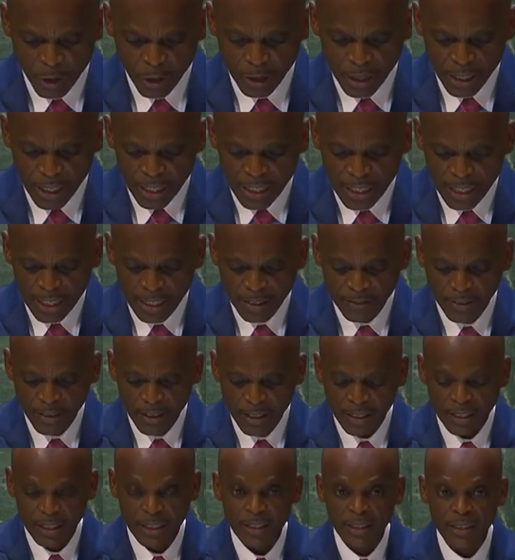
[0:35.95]
Denis
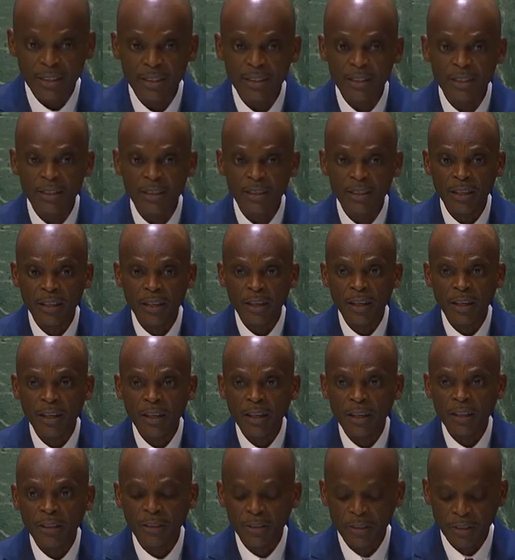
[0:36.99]
Francis
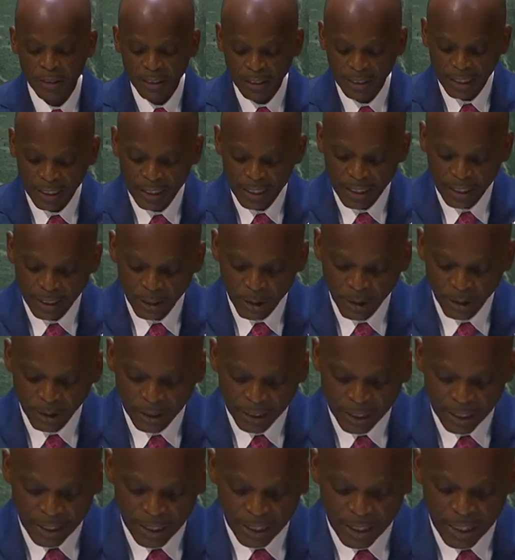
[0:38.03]
de,
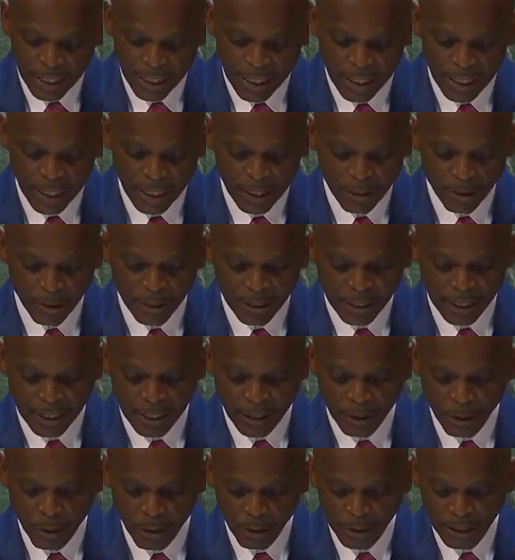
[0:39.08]

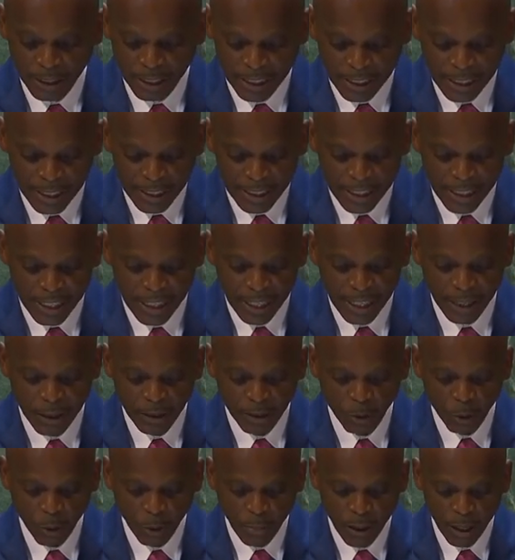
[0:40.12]
de, Trinité et
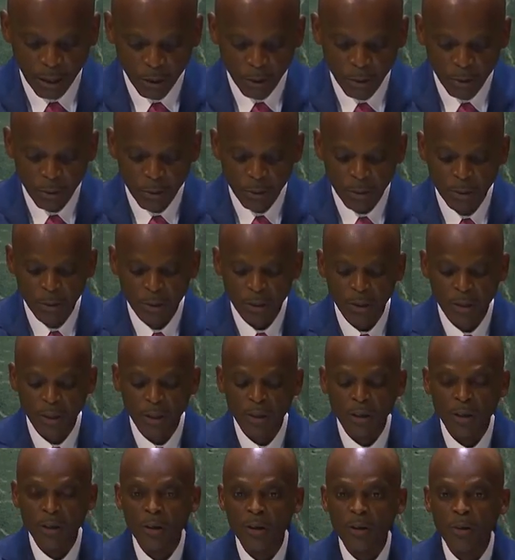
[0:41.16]
Tobago
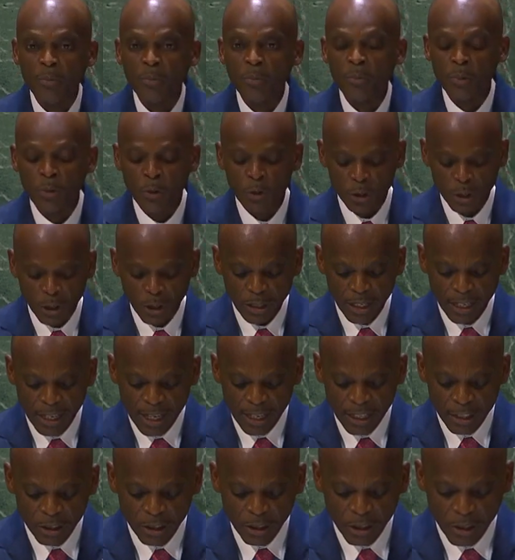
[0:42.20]
pour son
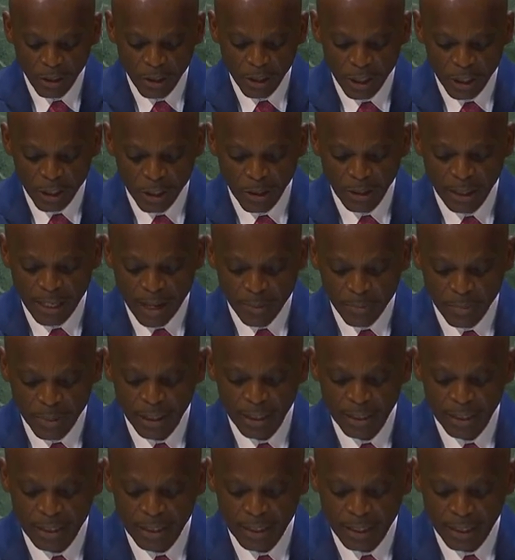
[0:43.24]
élection et son
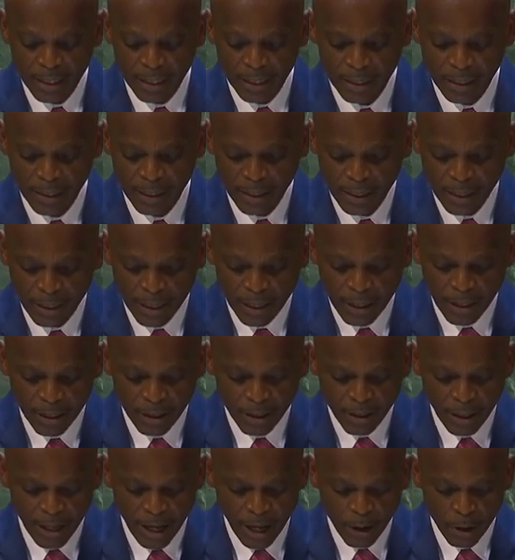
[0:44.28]
habileté
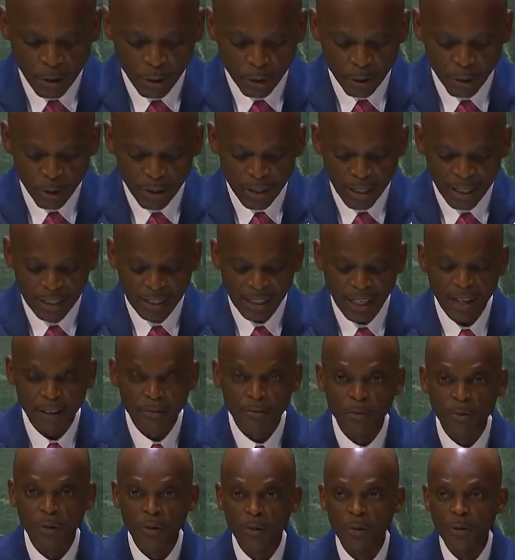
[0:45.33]
dans la conduite des
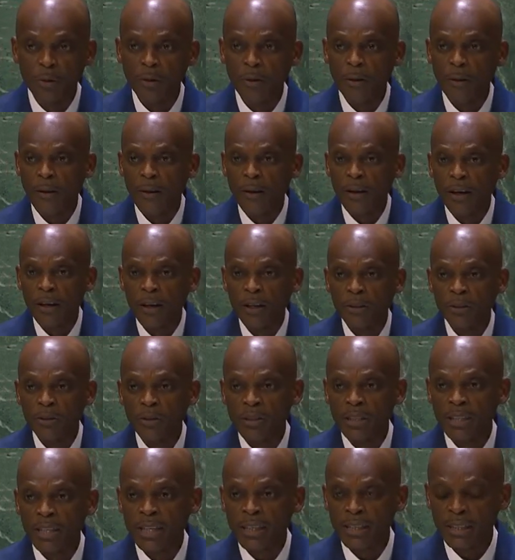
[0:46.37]
travaux de
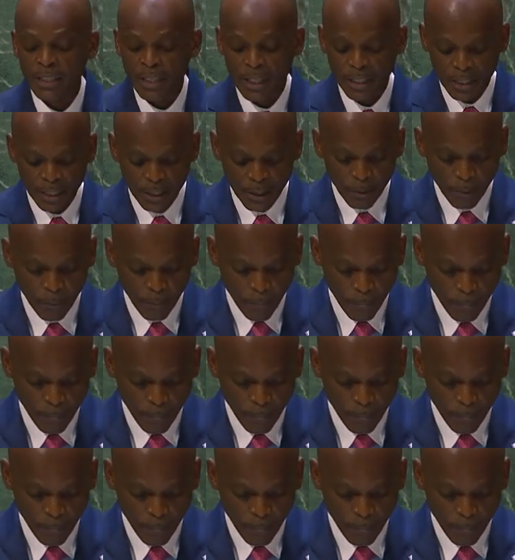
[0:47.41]
cette session.